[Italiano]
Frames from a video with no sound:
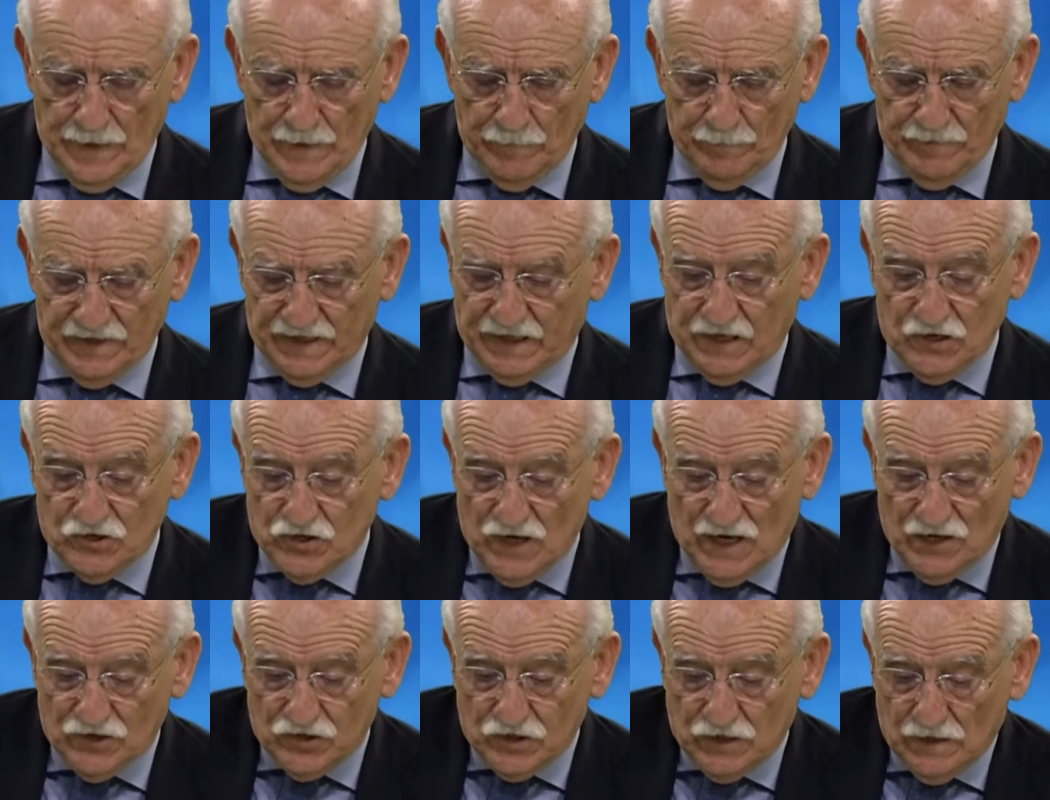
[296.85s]
perché
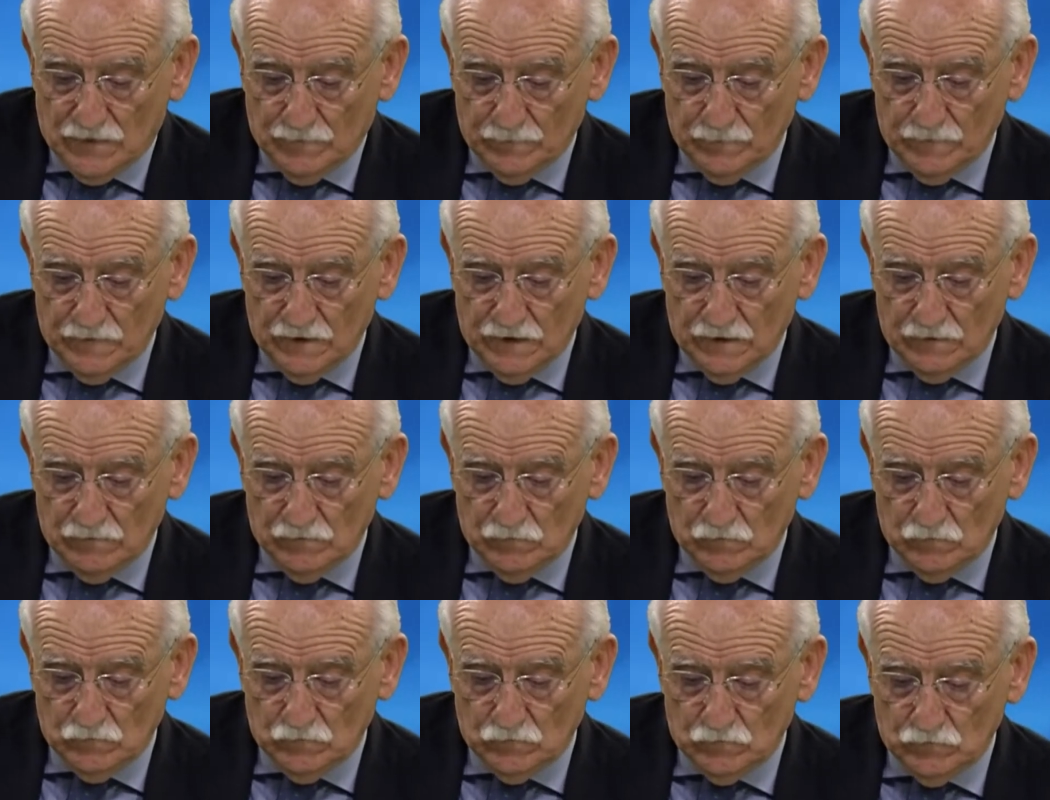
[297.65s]
Ciarcia
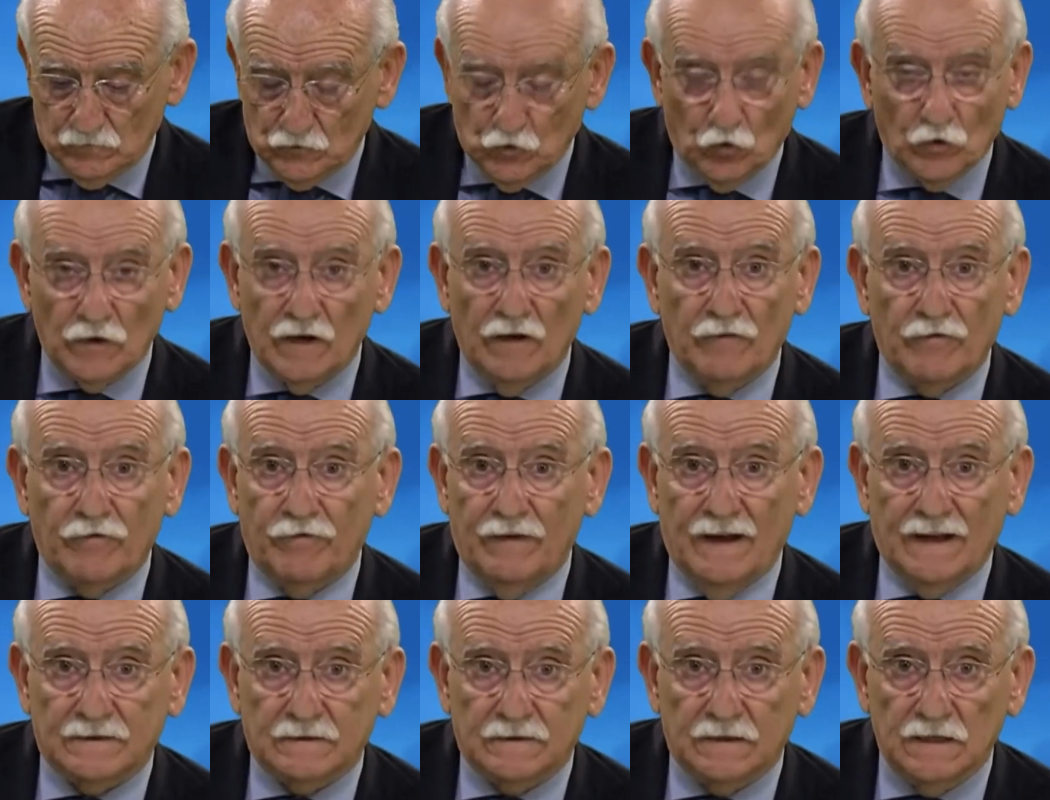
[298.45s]
non le ha
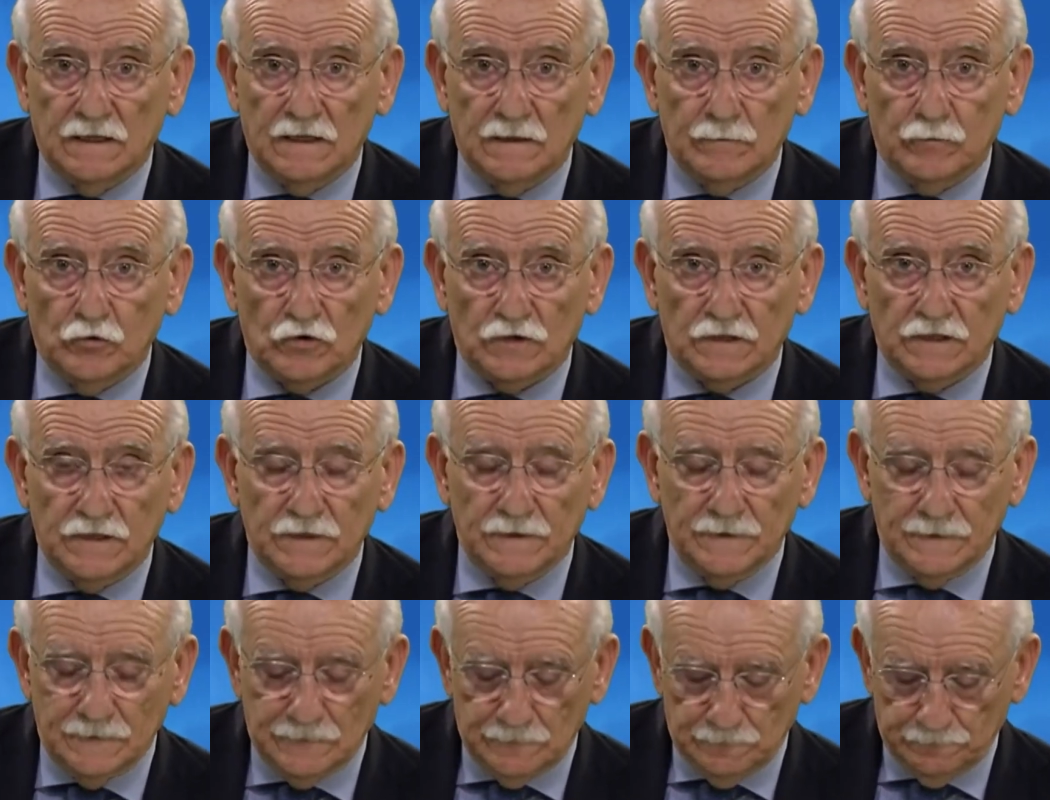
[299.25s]
fatte le
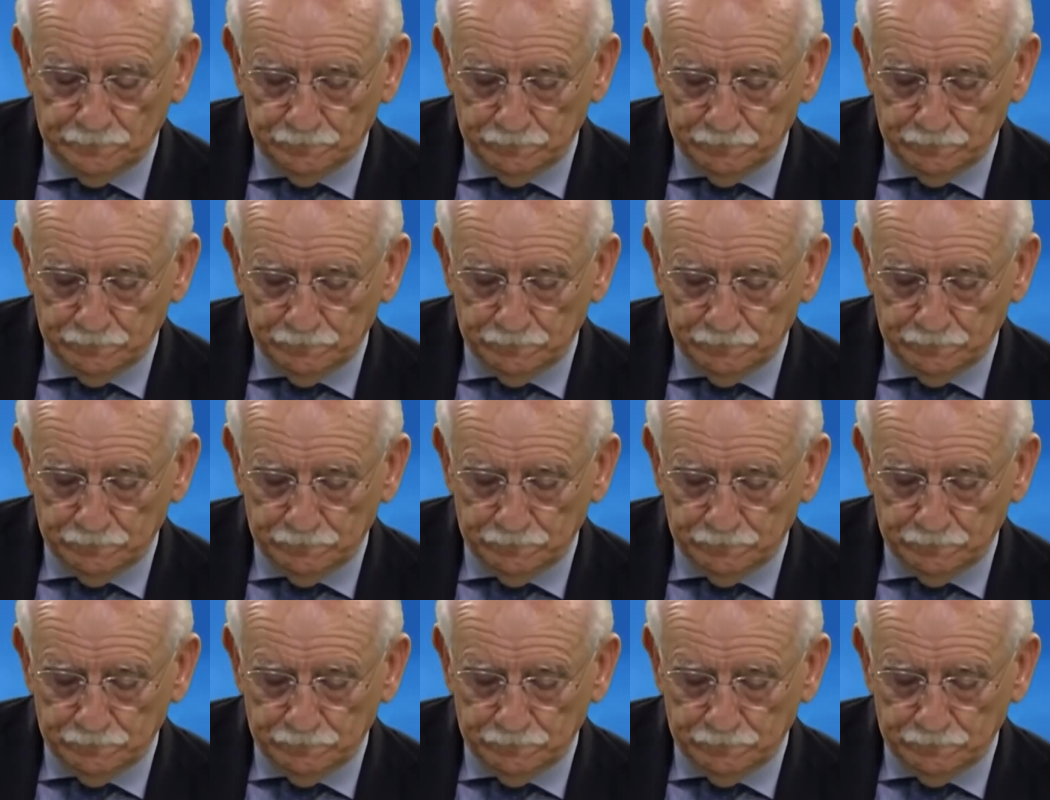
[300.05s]
porcherie.